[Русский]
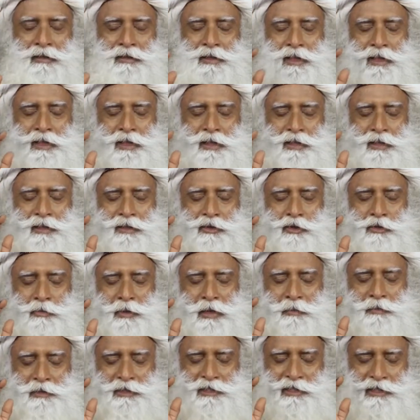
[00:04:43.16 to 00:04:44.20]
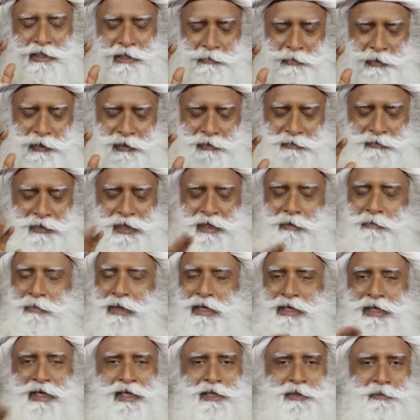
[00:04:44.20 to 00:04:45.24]
Даже если вы спите, было
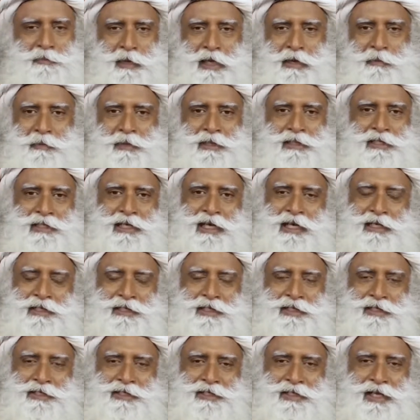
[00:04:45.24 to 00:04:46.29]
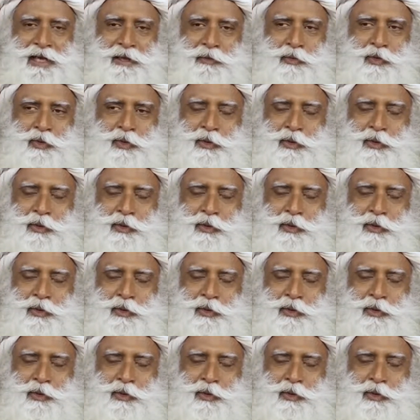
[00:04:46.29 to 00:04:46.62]
проведено много таких экспериментов,